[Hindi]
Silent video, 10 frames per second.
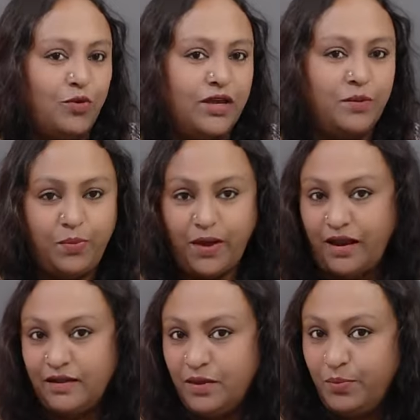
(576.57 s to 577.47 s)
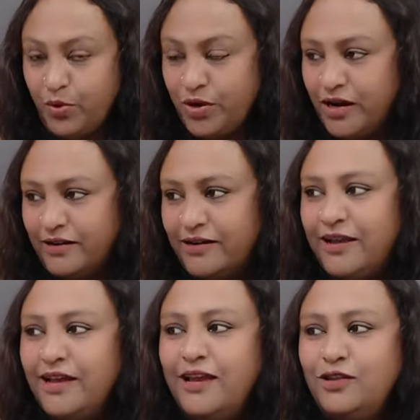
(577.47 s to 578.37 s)
प्यारा सा प्रोडक्ट
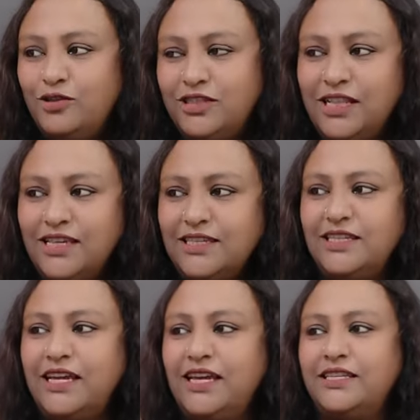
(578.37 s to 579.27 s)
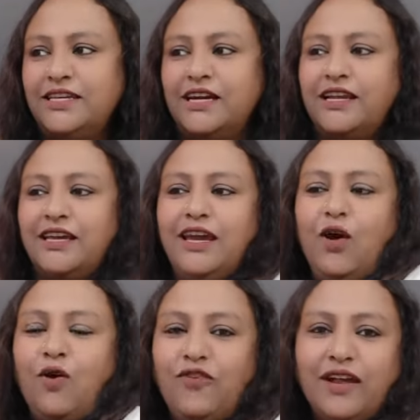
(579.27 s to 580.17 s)
तो जल्दी से जाइए जा कर के ऑफ़र
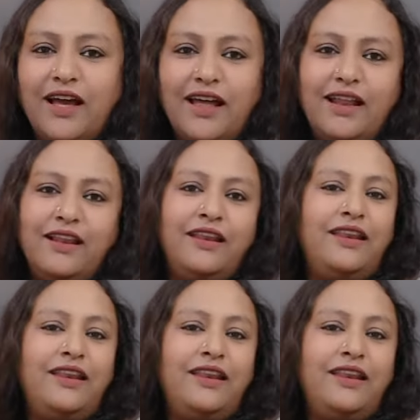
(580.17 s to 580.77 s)
का लाभ